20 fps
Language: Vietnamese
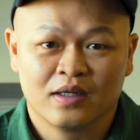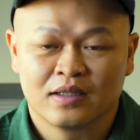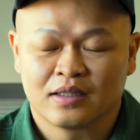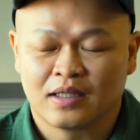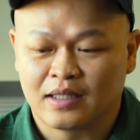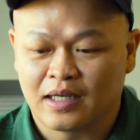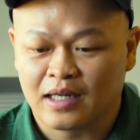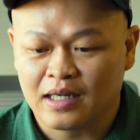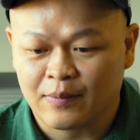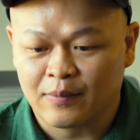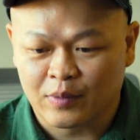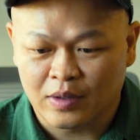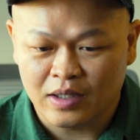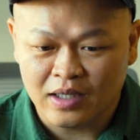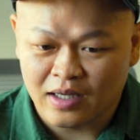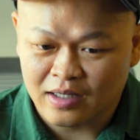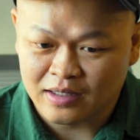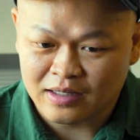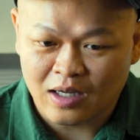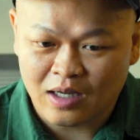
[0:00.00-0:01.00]
Thì đây là một cái
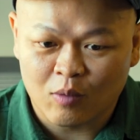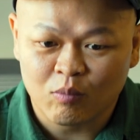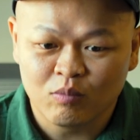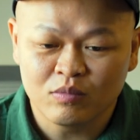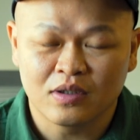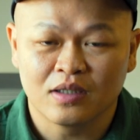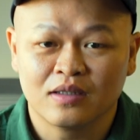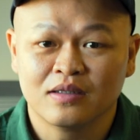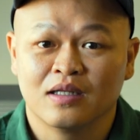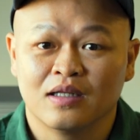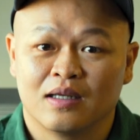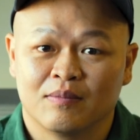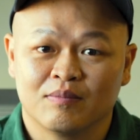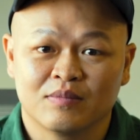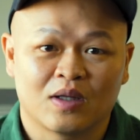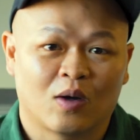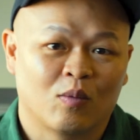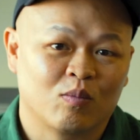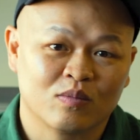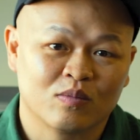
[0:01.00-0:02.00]
hệ thống tính điểm
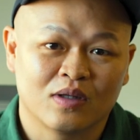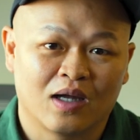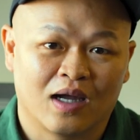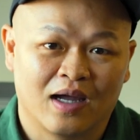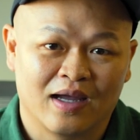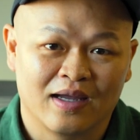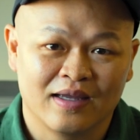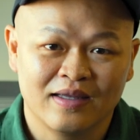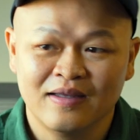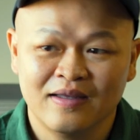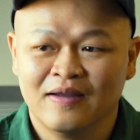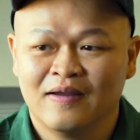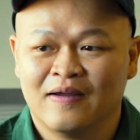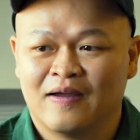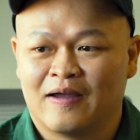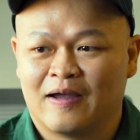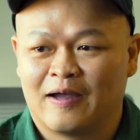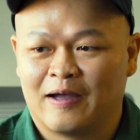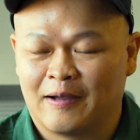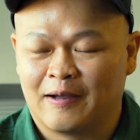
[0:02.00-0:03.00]
tổng thể
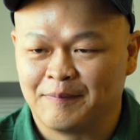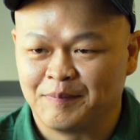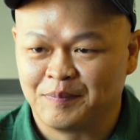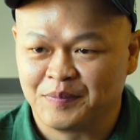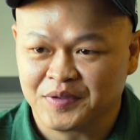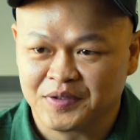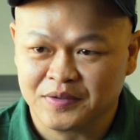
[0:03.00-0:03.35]
um,